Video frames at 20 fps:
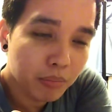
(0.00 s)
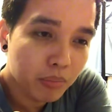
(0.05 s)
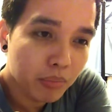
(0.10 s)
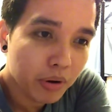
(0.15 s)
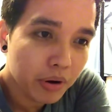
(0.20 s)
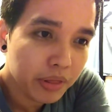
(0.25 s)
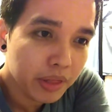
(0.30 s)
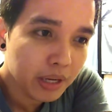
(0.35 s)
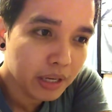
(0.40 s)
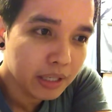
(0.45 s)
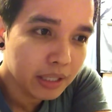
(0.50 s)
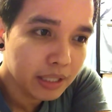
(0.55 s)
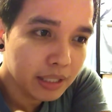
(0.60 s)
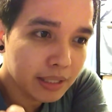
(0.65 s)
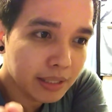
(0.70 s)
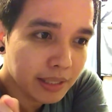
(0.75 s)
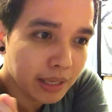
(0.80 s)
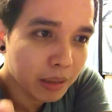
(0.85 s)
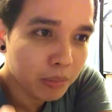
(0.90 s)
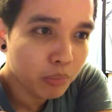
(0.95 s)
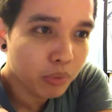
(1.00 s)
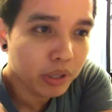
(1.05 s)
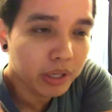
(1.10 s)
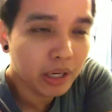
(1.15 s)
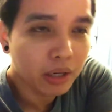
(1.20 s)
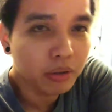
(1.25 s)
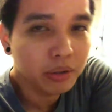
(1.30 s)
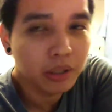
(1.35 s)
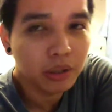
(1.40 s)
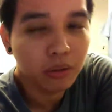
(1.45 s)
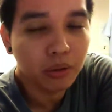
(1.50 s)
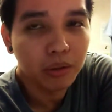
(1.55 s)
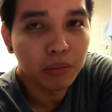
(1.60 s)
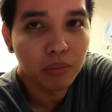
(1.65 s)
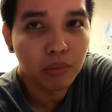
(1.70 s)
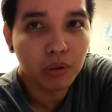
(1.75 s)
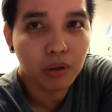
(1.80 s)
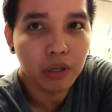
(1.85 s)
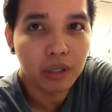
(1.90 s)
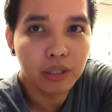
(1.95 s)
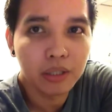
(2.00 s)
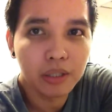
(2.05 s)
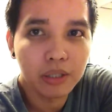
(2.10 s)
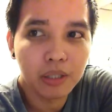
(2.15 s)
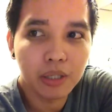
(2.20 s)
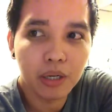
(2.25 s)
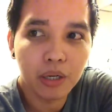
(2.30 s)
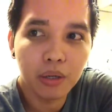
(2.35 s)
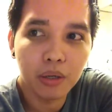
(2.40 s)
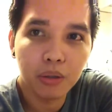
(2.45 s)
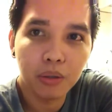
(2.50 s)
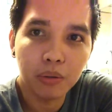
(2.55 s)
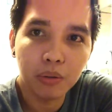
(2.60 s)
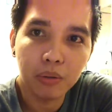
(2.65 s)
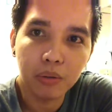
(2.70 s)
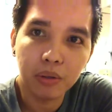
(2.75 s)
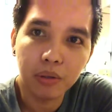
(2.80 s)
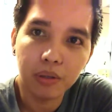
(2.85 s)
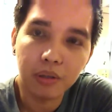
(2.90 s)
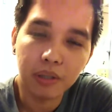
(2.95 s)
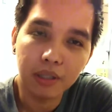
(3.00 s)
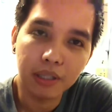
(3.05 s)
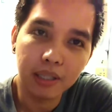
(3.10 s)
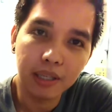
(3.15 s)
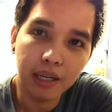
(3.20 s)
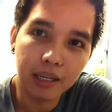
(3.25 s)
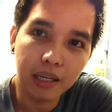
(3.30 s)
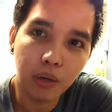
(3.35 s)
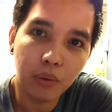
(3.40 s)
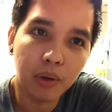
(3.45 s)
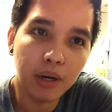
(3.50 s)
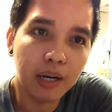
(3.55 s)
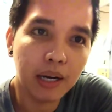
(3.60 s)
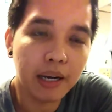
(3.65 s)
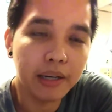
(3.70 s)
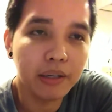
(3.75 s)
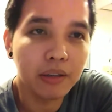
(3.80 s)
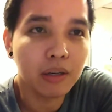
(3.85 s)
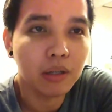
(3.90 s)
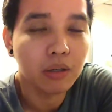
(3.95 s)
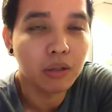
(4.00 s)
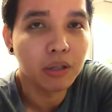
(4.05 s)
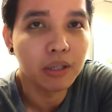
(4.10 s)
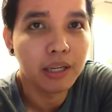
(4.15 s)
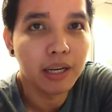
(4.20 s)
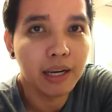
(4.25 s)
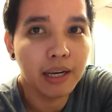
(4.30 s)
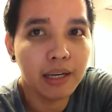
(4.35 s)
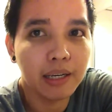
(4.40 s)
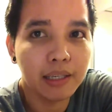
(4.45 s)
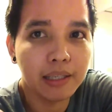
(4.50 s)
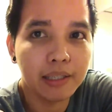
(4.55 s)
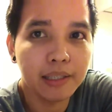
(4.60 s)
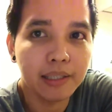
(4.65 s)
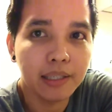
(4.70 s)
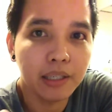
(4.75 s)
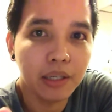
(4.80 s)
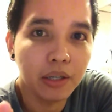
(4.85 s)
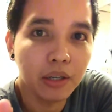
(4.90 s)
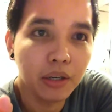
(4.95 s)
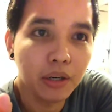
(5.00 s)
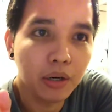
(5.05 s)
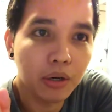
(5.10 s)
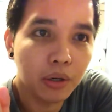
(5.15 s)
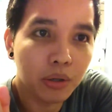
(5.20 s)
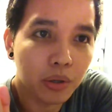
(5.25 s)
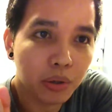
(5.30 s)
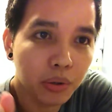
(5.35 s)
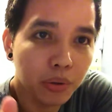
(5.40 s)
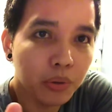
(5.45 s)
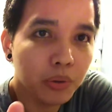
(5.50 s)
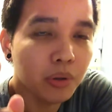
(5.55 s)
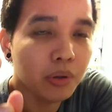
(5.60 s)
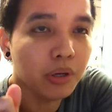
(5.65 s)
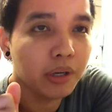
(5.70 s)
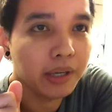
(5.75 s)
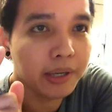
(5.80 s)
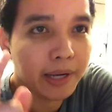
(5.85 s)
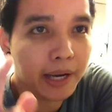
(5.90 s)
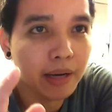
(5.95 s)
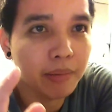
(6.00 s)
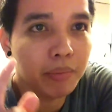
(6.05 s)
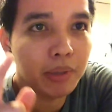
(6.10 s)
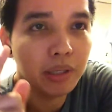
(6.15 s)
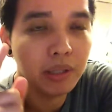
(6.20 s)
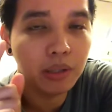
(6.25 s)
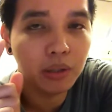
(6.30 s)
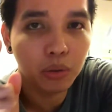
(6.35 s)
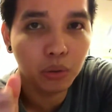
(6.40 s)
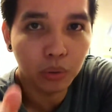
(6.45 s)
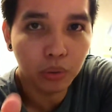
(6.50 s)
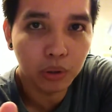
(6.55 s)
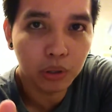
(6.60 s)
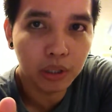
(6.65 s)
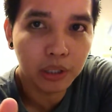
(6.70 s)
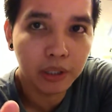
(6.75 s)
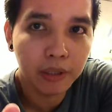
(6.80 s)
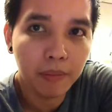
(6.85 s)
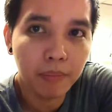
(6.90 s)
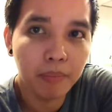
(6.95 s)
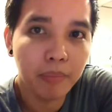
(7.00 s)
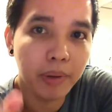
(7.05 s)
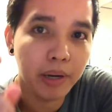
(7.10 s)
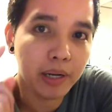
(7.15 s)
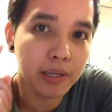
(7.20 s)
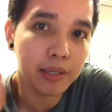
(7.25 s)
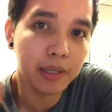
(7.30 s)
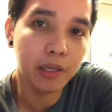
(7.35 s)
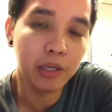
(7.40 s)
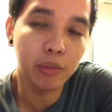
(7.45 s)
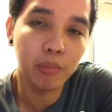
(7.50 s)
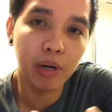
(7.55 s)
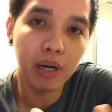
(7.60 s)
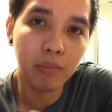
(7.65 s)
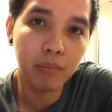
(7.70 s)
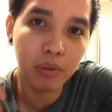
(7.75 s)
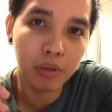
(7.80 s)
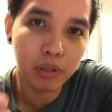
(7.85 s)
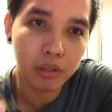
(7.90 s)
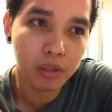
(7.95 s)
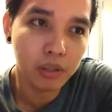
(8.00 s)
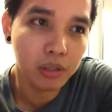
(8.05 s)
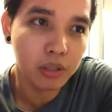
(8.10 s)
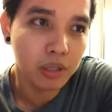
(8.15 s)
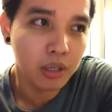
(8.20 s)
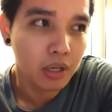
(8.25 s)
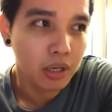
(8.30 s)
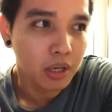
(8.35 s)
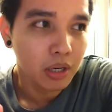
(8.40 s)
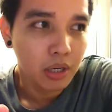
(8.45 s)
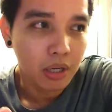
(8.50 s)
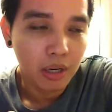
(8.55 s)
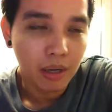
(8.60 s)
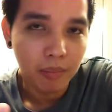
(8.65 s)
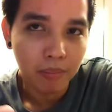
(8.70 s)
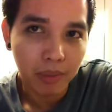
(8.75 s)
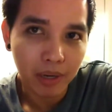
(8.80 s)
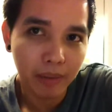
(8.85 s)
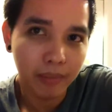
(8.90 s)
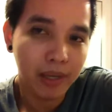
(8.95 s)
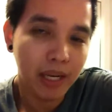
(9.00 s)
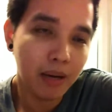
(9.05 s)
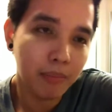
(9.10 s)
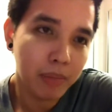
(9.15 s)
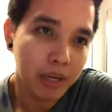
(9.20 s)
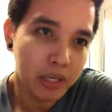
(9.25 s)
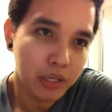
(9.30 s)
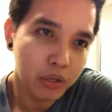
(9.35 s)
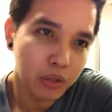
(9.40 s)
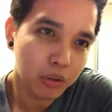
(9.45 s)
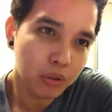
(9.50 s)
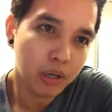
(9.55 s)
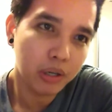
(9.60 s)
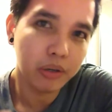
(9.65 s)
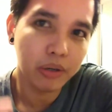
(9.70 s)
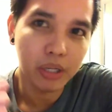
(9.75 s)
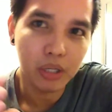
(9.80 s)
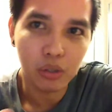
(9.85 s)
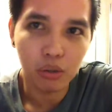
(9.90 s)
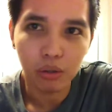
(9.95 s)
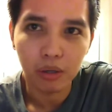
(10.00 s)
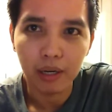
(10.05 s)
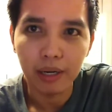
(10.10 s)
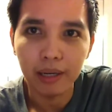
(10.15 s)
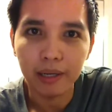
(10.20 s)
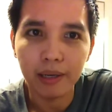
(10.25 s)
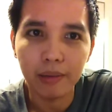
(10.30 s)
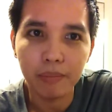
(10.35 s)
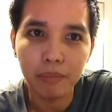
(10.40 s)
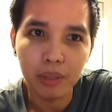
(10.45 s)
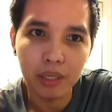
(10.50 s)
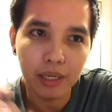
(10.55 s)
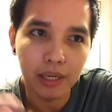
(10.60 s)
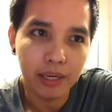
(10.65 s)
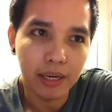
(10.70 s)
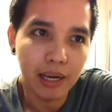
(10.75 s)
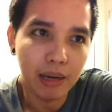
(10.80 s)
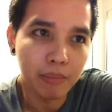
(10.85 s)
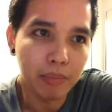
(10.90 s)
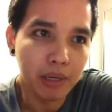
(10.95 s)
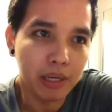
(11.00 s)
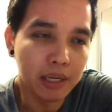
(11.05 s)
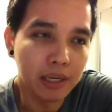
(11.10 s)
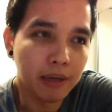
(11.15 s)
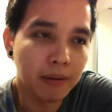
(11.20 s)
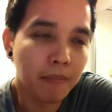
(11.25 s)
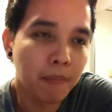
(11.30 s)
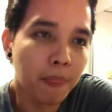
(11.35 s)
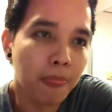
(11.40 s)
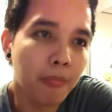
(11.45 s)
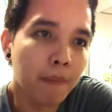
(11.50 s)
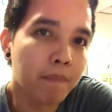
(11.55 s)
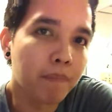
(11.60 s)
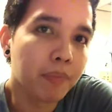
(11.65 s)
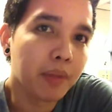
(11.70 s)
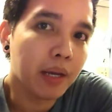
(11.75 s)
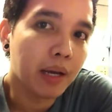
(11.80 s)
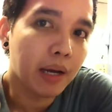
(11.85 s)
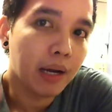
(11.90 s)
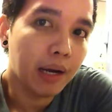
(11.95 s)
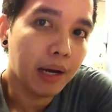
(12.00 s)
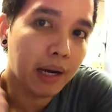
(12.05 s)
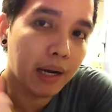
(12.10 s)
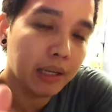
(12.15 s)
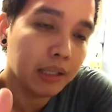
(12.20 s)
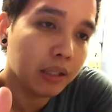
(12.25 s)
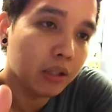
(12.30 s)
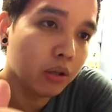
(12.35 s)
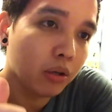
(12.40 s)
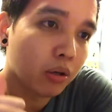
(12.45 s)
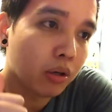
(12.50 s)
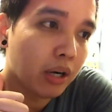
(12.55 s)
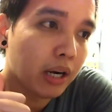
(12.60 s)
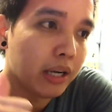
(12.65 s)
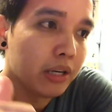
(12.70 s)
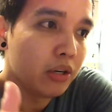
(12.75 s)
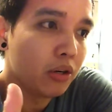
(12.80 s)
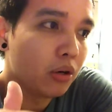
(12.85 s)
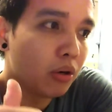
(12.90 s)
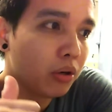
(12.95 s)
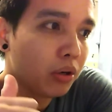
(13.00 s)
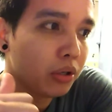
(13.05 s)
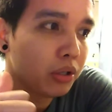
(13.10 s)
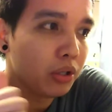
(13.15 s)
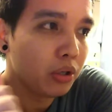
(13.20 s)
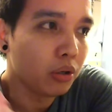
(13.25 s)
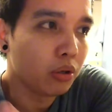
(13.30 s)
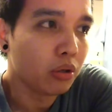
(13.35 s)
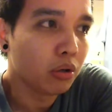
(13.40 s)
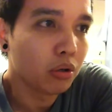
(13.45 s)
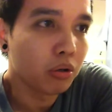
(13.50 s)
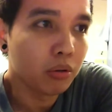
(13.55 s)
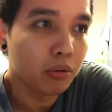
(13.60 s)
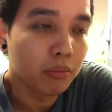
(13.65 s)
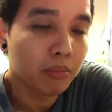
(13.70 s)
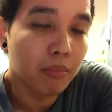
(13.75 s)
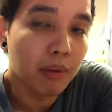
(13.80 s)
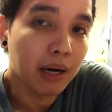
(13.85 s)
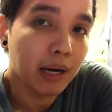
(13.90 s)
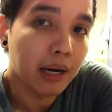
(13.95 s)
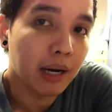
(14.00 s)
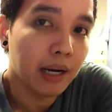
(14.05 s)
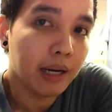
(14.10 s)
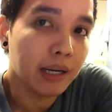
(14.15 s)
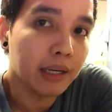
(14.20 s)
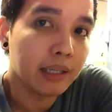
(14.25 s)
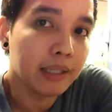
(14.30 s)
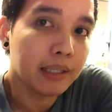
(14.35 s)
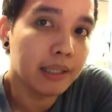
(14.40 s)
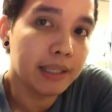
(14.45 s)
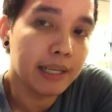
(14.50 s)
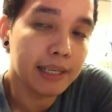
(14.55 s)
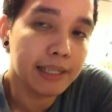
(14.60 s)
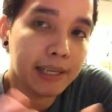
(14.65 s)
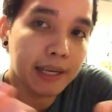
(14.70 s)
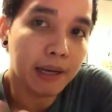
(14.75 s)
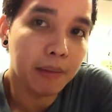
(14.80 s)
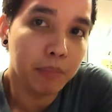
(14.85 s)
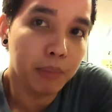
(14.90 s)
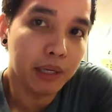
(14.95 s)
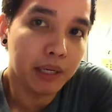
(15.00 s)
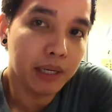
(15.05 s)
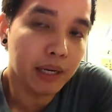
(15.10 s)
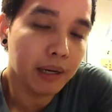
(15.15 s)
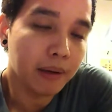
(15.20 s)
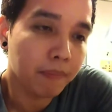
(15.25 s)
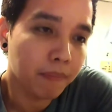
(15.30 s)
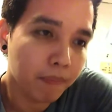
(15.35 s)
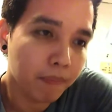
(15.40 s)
More than isang buwan ako dito on board so gagawa ngayon ako ng crew cabin tour para sa inyo mga boss para malaman nyo kung anong itsura ng kabina namin at kung ano yung mga nasa kabina.